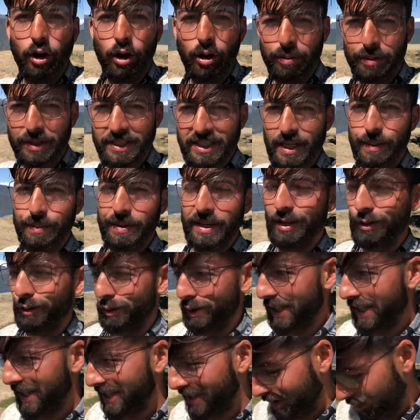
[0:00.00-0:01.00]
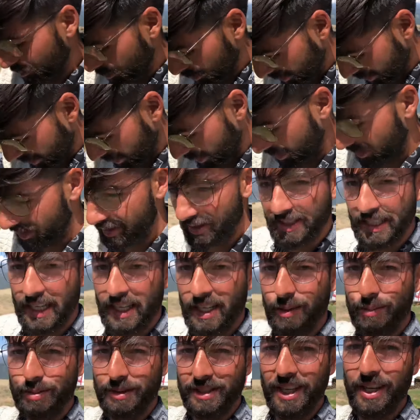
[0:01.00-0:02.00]
ऑफर सा फील होता है कि कुछ
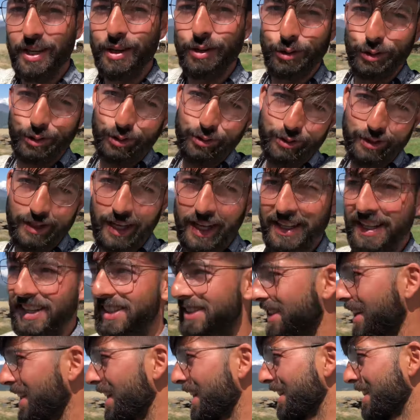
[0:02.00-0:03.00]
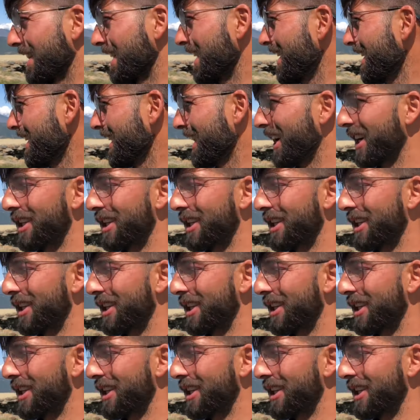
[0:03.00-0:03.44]
सेटअप सही हो तो ज़्यादा अच्छा रहता है